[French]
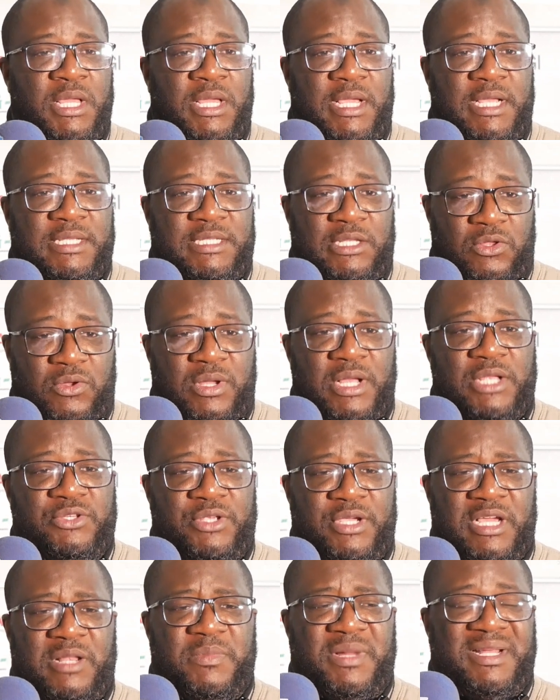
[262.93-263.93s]
Et c'est l'occasion
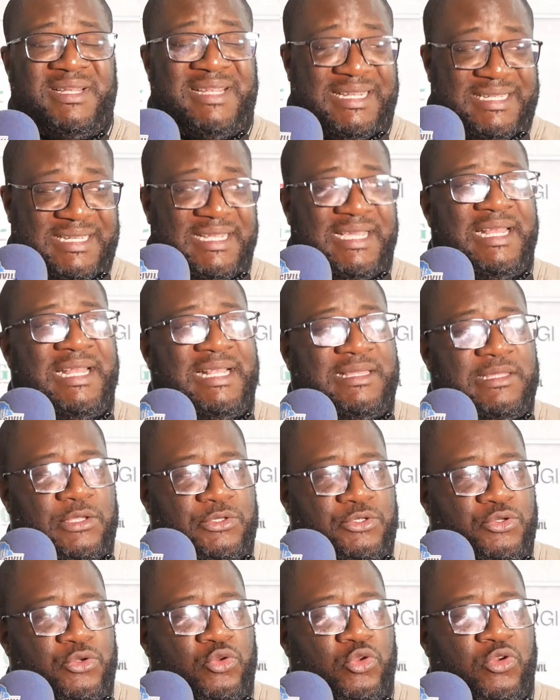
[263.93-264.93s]
également d'attirer
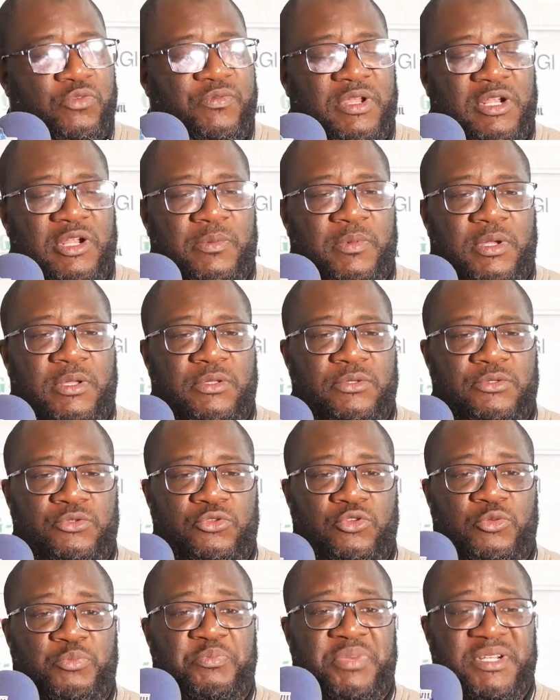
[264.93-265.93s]
l'attention du gouvernement
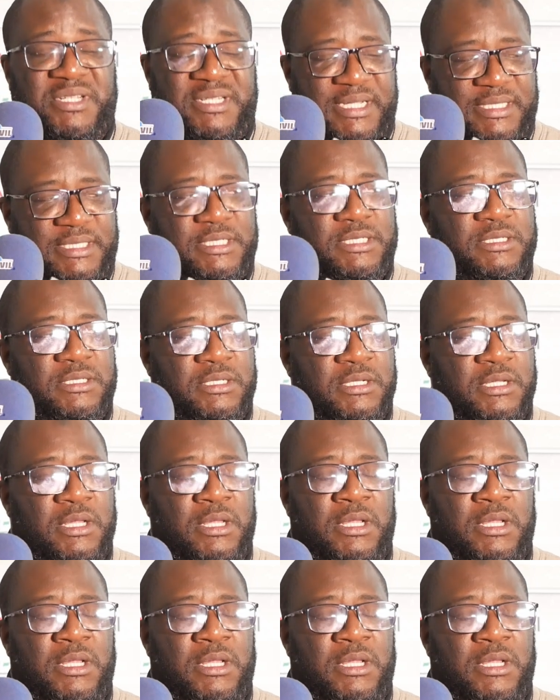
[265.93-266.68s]
sur peut-être